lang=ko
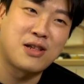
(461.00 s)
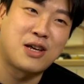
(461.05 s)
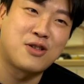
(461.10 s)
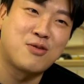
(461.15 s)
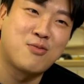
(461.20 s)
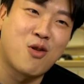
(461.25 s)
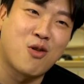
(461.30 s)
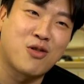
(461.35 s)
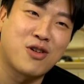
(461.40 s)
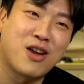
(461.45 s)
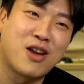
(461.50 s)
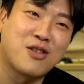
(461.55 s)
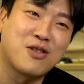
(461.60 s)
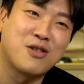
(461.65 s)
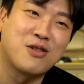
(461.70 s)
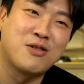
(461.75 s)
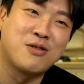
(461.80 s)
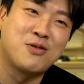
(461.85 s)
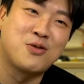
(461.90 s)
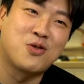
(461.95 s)
사서
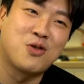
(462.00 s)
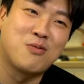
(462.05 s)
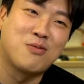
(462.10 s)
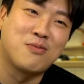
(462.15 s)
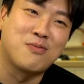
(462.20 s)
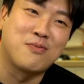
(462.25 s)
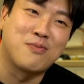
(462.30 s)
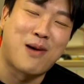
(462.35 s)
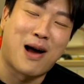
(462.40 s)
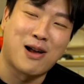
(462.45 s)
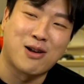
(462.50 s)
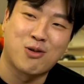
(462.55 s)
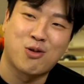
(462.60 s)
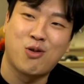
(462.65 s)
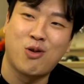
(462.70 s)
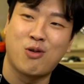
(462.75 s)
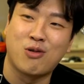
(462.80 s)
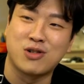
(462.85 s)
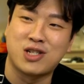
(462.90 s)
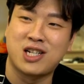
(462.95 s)
먹기에는 좀
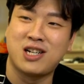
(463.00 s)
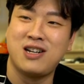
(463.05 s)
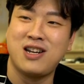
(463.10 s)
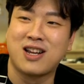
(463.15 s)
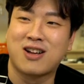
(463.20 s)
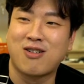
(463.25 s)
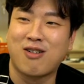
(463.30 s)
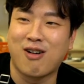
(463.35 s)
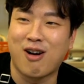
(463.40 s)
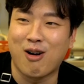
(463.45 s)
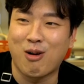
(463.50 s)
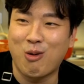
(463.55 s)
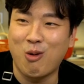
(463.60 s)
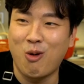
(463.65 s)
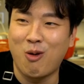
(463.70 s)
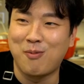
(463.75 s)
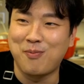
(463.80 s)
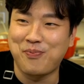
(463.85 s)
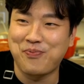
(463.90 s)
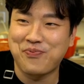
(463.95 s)
많고 질릴 것
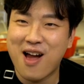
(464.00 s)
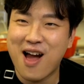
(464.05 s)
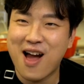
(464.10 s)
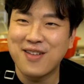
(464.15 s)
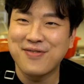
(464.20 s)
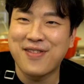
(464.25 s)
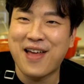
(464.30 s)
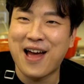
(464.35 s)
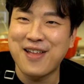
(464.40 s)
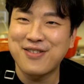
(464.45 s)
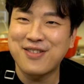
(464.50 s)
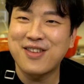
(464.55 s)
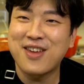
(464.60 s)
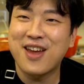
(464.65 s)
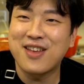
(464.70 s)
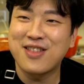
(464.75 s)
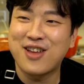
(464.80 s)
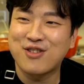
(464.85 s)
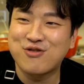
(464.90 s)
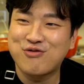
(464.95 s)
같고 한 한
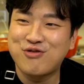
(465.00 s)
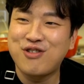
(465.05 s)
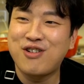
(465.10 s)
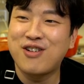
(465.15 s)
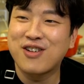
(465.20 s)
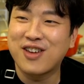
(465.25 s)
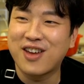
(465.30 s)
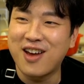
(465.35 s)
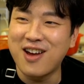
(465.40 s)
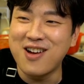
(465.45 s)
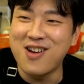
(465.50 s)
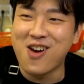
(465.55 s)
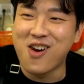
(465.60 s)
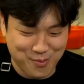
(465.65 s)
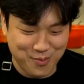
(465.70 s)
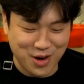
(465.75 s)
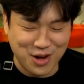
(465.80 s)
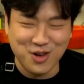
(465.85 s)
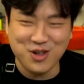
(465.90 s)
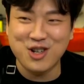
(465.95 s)
개나 두어 개
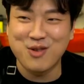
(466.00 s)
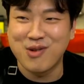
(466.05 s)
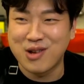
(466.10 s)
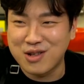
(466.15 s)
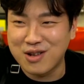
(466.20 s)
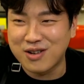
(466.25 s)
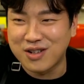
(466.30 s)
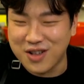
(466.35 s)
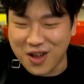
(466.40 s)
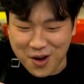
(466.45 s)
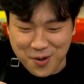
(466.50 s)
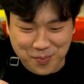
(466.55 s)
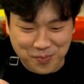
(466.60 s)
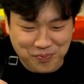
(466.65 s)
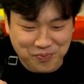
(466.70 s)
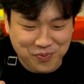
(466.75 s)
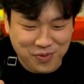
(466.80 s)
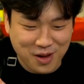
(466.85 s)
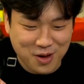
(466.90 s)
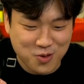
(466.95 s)
편의점에서 그냥
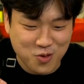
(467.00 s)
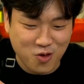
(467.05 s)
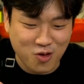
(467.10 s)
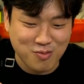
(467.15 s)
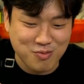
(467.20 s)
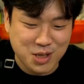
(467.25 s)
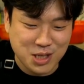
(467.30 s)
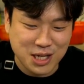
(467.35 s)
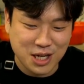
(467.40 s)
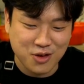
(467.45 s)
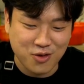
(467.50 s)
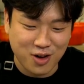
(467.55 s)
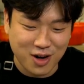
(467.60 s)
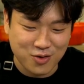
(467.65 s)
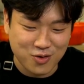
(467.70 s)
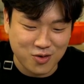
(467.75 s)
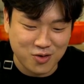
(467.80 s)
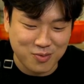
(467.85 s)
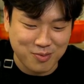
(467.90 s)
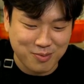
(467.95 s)
조금
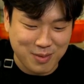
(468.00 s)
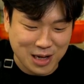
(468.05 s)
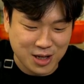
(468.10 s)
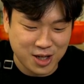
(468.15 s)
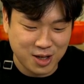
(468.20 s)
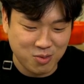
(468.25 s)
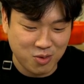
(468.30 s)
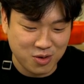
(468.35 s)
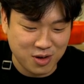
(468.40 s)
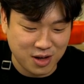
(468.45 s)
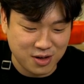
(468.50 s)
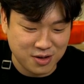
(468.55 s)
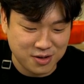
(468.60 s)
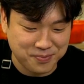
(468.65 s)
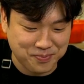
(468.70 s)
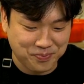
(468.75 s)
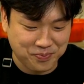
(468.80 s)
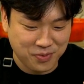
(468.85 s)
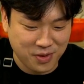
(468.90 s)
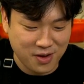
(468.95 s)
비싸더라도 마트보다는
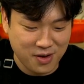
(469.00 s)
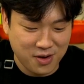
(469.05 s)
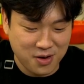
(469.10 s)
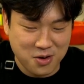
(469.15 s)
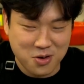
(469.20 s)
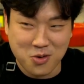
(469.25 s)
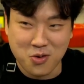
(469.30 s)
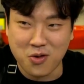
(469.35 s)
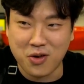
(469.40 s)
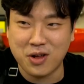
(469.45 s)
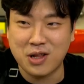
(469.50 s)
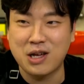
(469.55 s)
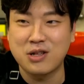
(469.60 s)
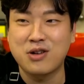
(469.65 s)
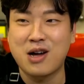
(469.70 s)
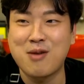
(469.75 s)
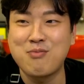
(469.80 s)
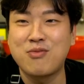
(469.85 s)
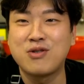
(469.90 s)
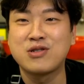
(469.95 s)
그렇게 사서
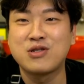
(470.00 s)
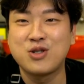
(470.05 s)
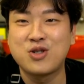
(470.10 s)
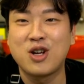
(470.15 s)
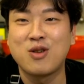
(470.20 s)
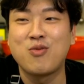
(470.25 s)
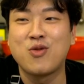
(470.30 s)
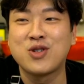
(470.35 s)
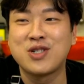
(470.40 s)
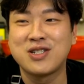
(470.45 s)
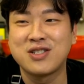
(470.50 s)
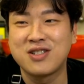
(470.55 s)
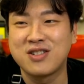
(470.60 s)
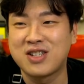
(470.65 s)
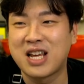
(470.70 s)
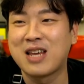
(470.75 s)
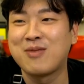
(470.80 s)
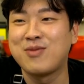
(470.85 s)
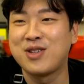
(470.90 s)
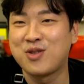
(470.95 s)
한번 드셔보시는
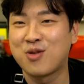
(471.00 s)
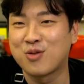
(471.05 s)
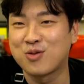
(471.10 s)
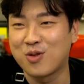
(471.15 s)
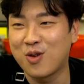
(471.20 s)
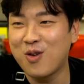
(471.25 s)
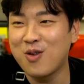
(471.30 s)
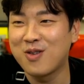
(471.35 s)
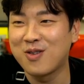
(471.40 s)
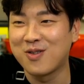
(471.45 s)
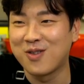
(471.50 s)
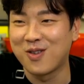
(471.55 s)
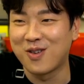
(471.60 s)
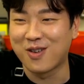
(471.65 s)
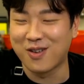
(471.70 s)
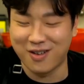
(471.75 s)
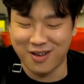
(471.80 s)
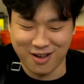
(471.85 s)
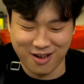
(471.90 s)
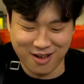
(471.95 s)
재미 정도? 어.